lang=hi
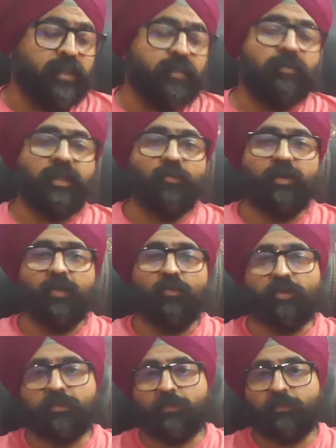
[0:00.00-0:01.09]
केस में क्या हुआ
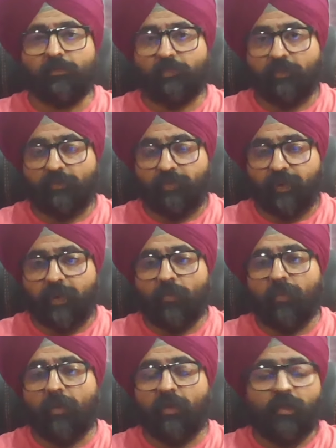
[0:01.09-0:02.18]
डिवोर्स फाइल
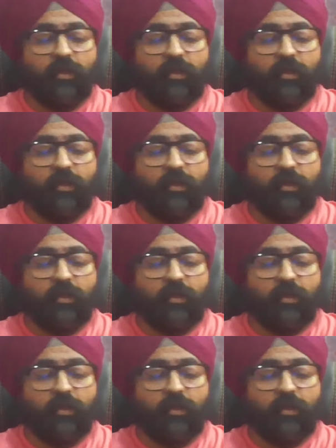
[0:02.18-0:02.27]
हुआ